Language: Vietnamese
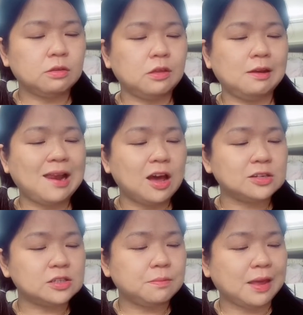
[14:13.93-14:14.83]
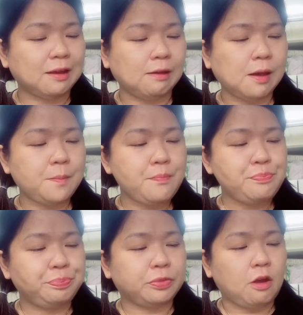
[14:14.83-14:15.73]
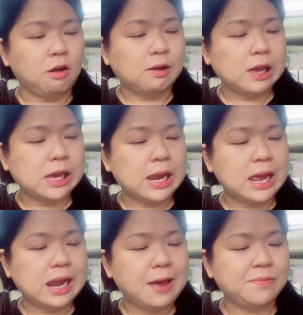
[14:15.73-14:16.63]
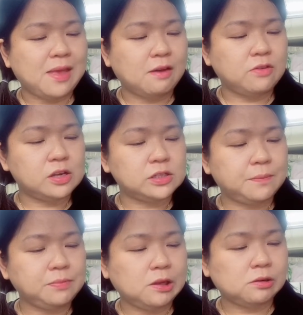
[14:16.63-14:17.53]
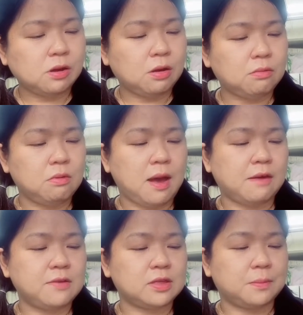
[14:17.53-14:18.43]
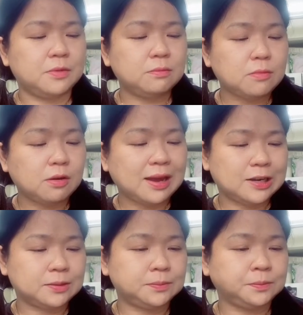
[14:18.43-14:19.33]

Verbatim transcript: thì là ở trong này á họ có ghi là làm gia vị chấm thịt hoa quả và tẩm ướp món ăn